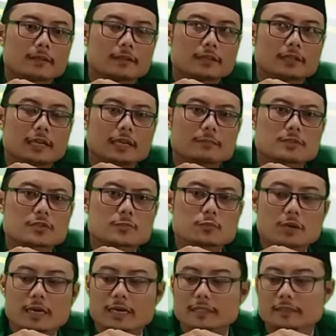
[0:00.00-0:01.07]
Di dalam
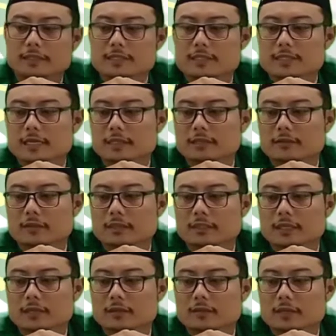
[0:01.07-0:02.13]
sebuah hadis yang
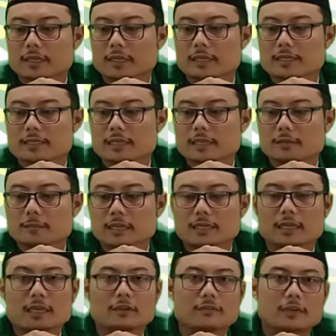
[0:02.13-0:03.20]
diriwayatkan oleh
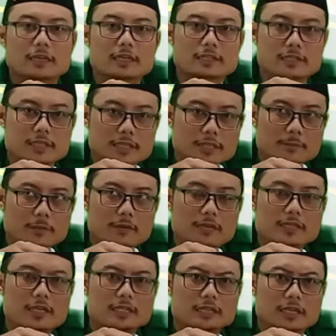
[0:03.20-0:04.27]
Salman Al-Farisi
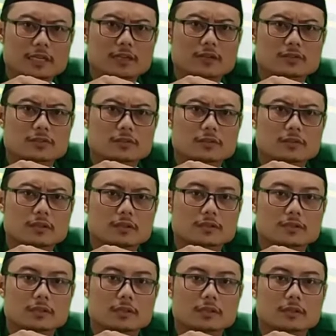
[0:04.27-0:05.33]
bahwasanya Rasulullah
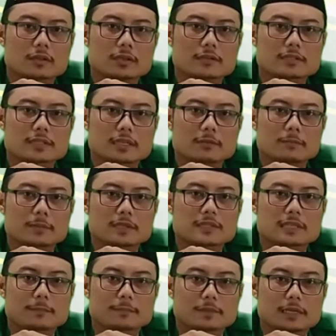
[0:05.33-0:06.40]
sallallahu alaihi wasallam
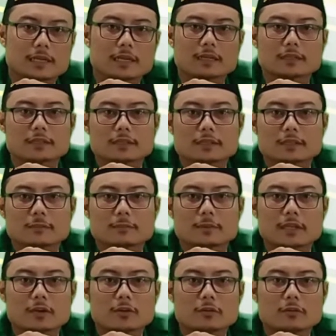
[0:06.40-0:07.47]
bersabda,
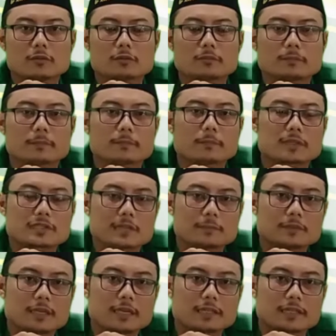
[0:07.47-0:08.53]
beliau
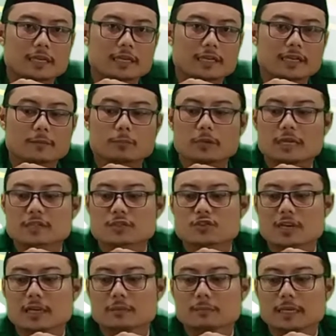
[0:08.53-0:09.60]
bersabda di akhir bulan
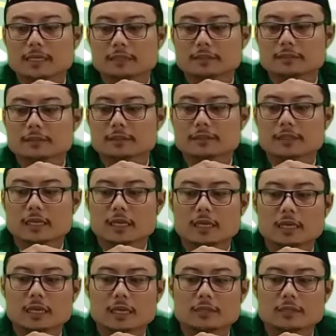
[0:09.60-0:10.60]
Sya'ban ya